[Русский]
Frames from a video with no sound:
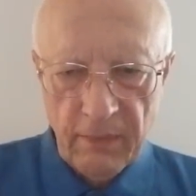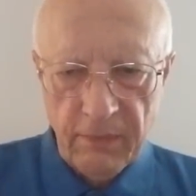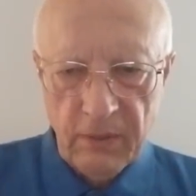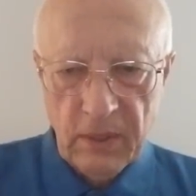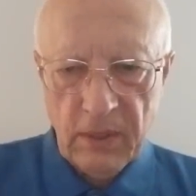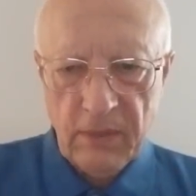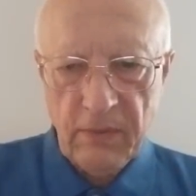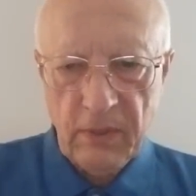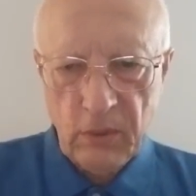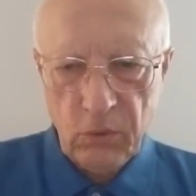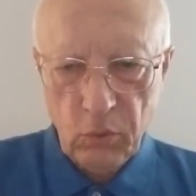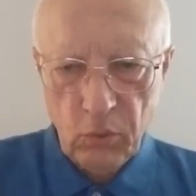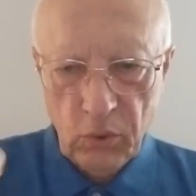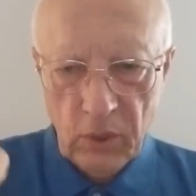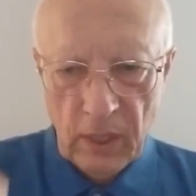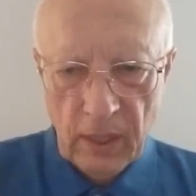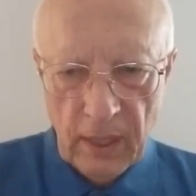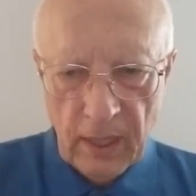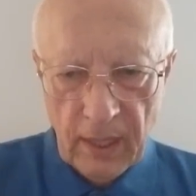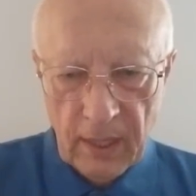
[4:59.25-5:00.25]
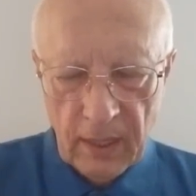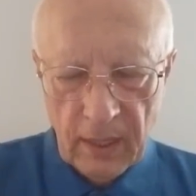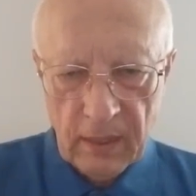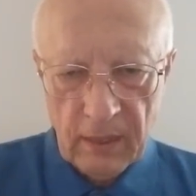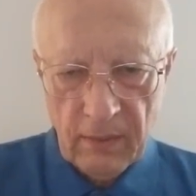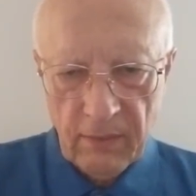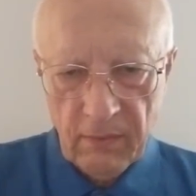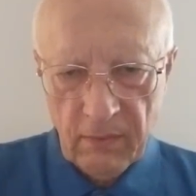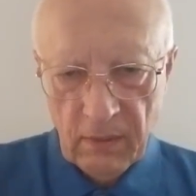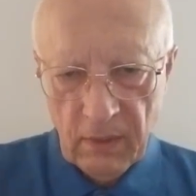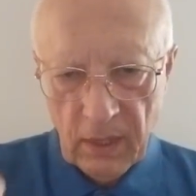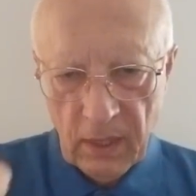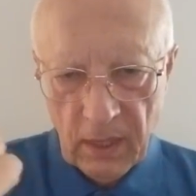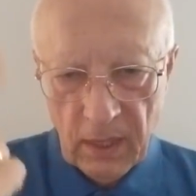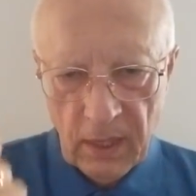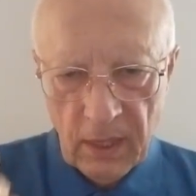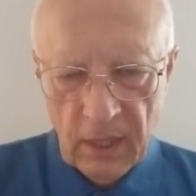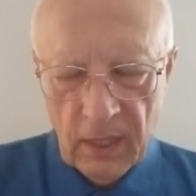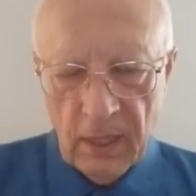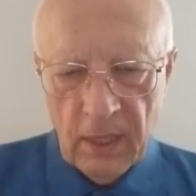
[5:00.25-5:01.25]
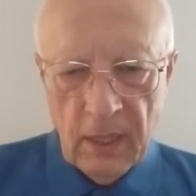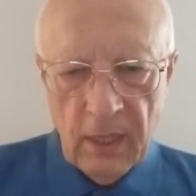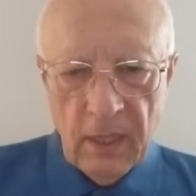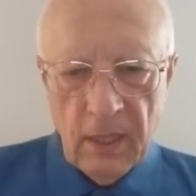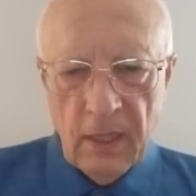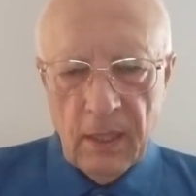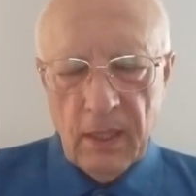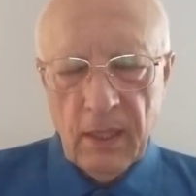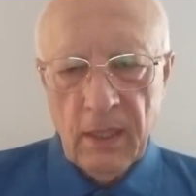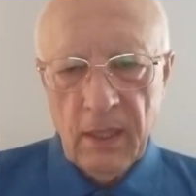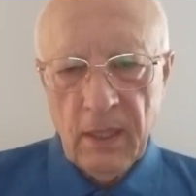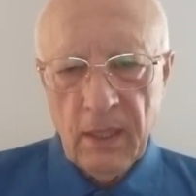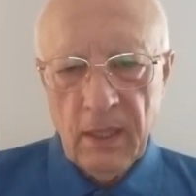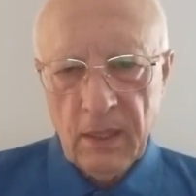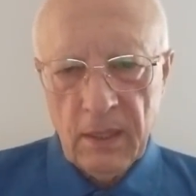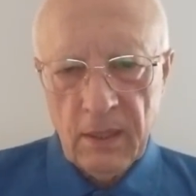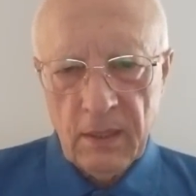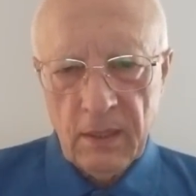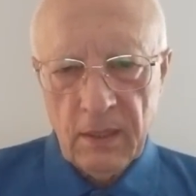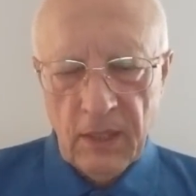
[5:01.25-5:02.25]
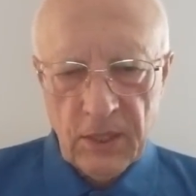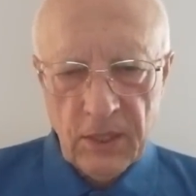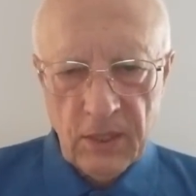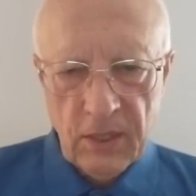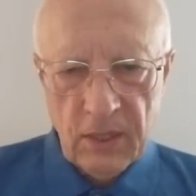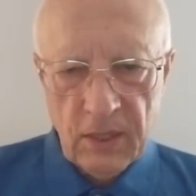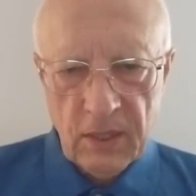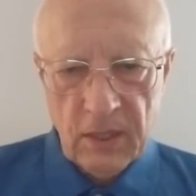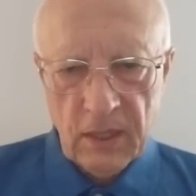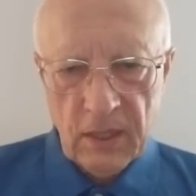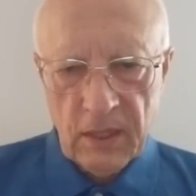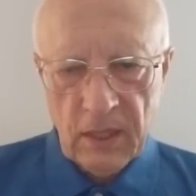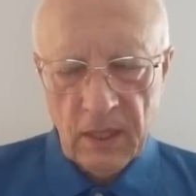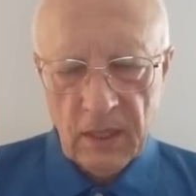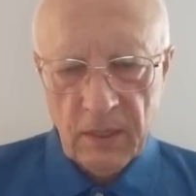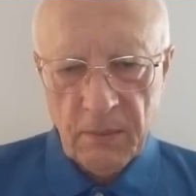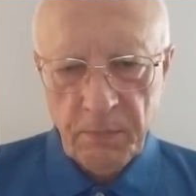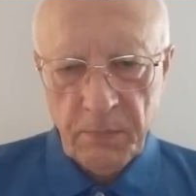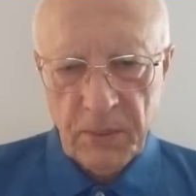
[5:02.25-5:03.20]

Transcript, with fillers: вызвал туда этого а, дважды с этой с